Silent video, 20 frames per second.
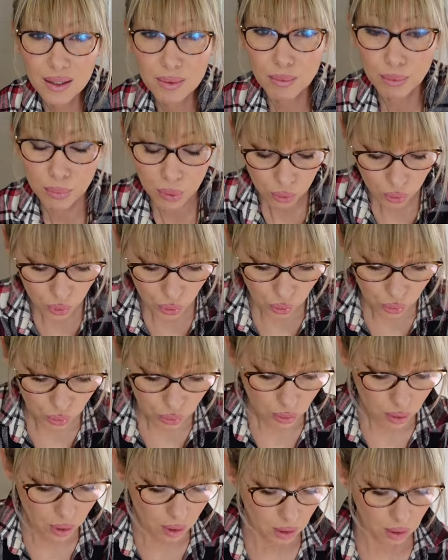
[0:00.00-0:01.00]

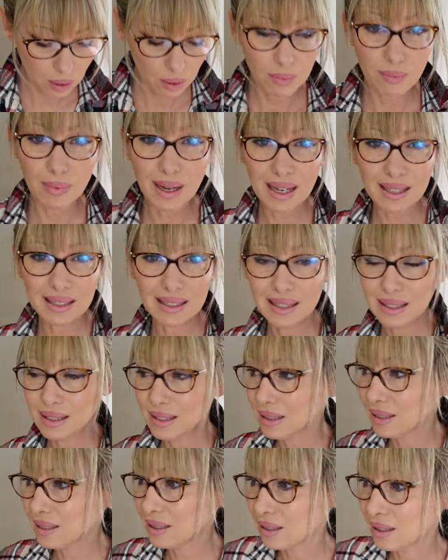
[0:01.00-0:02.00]
Bonjour,
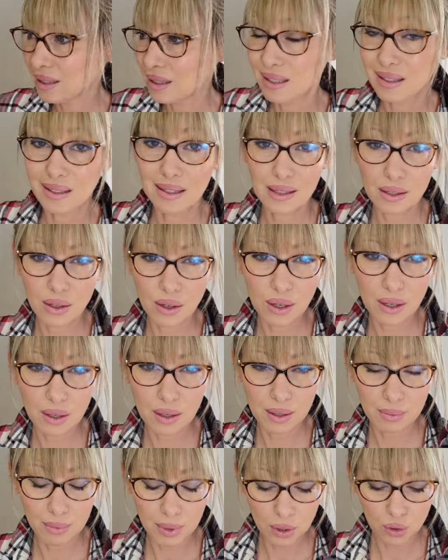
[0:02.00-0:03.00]
mardi, il est
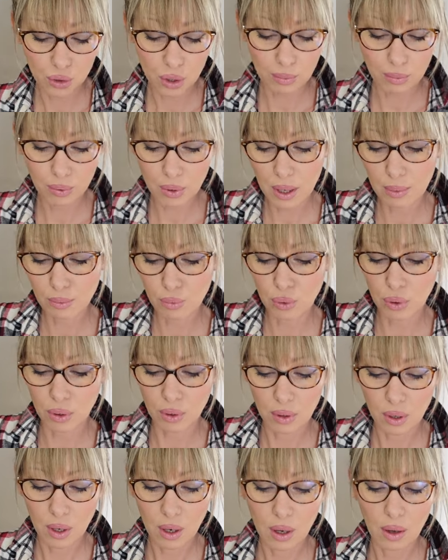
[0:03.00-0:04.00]
10h30, je suis un peu à la bourre.
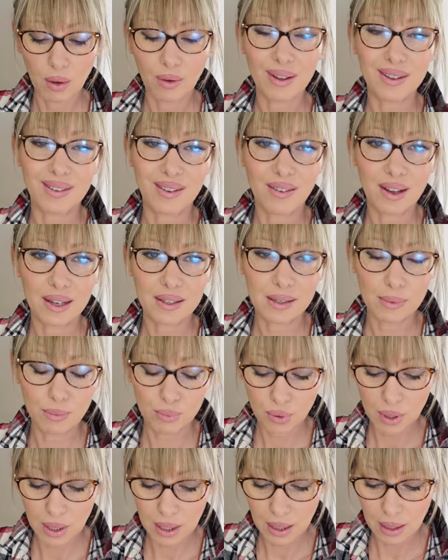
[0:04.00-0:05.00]
Ah, ça va, c'est
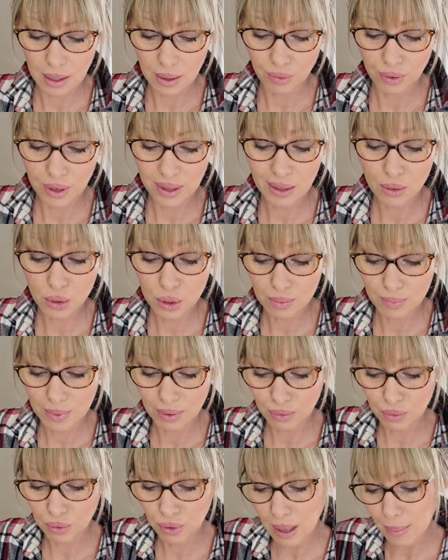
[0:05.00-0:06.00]
pour aller faire des courses, mais
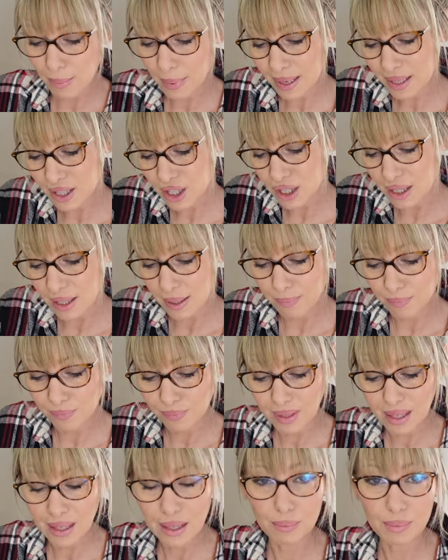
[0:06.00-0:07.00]
vu qu'après j'ai des,
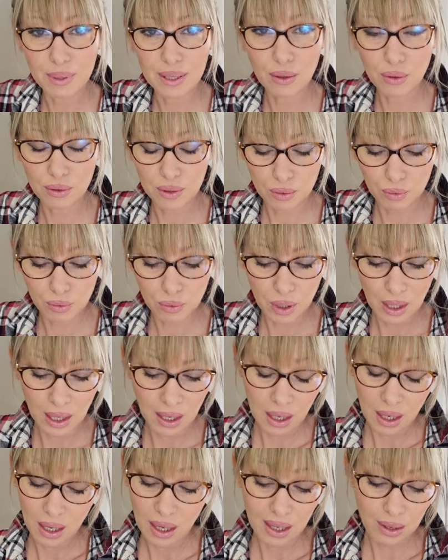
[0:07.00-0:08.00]
petits rendez-vous,
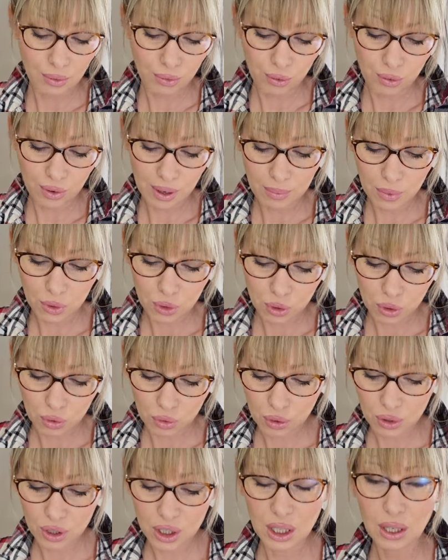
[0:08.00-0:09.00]
il faut vraiment que je
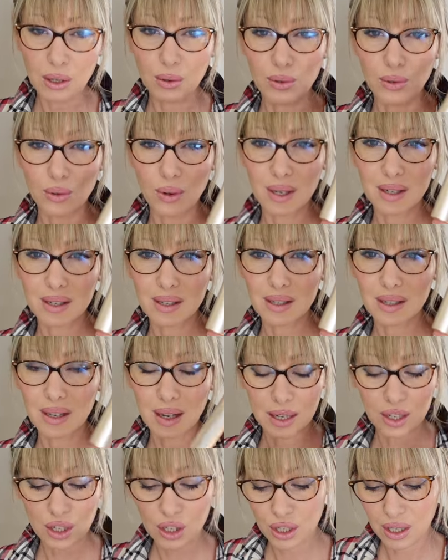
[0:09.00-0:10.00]
retourne chez Rituals
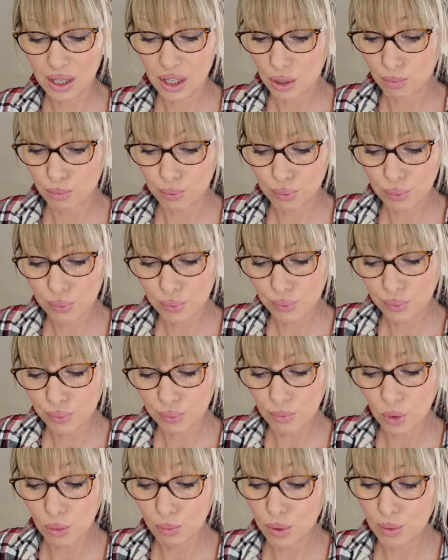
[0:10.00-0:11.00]
acheter, j'ai plus.
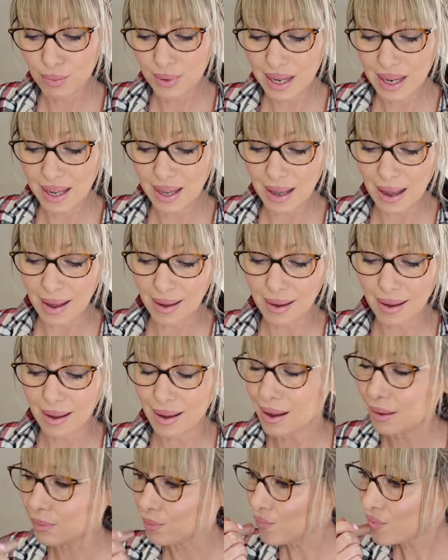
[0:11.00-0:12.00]
Mon baume il est à
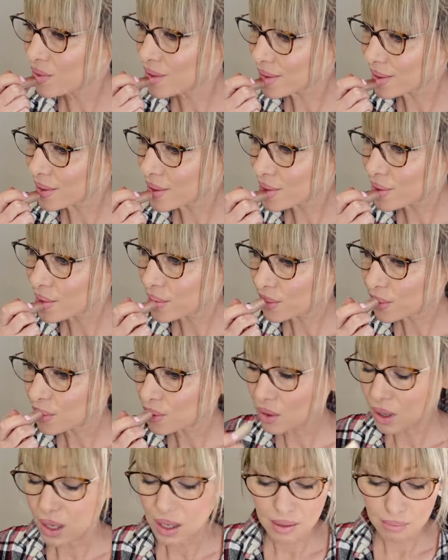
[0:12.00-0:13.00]
ras.
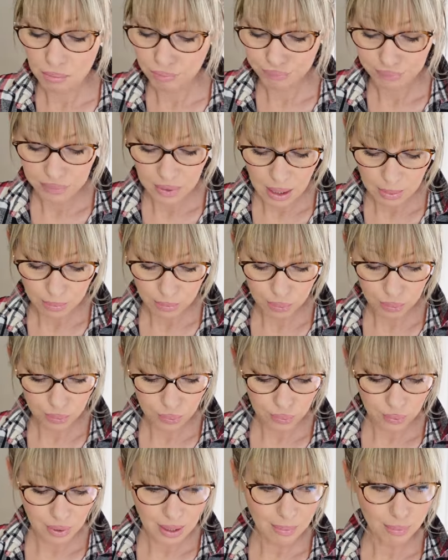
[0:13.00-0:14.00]
Ouais, il n'y a plus,
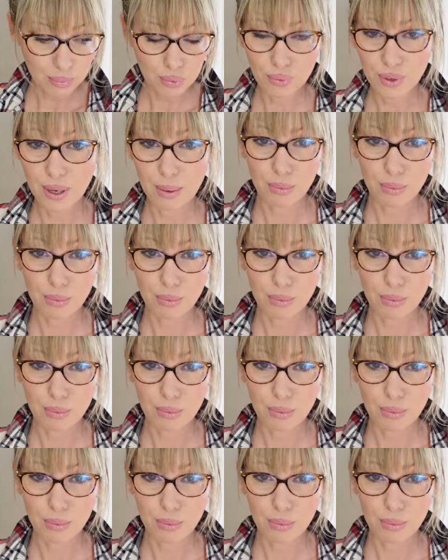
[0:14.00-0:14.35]
il n'y a plus.